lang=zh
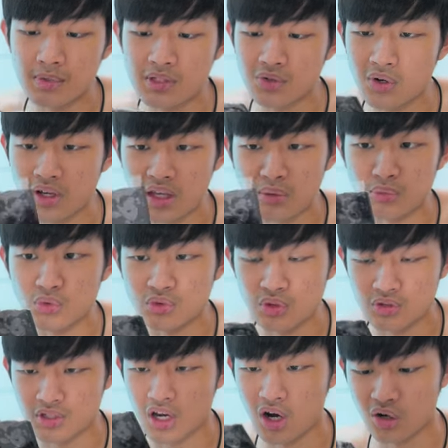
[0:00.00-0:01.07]
面这块屏幕就
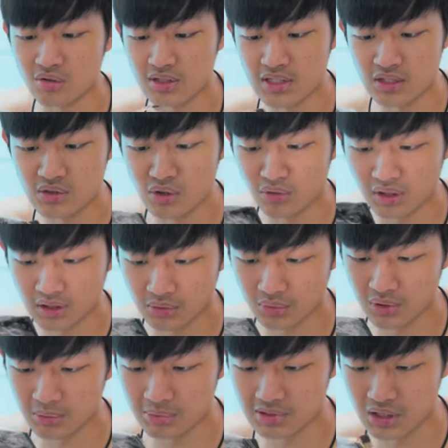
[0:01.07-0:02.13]
超级重哎，
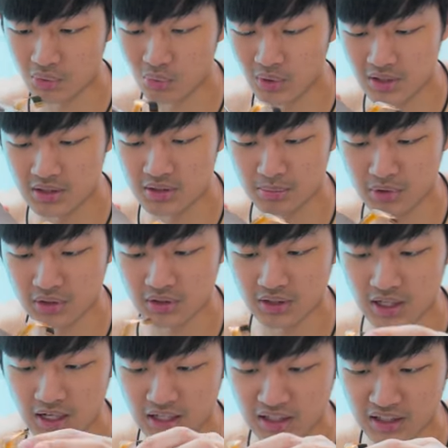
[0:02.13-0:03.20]
我也不知道为什么，
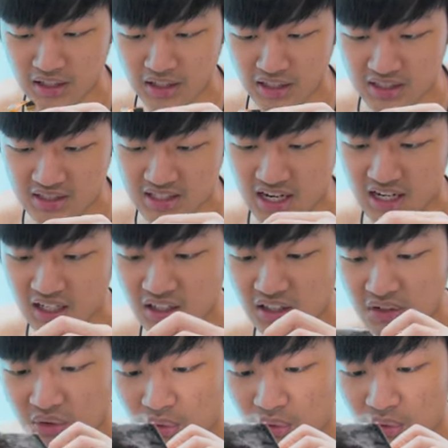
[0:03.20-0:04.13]
它应该加了很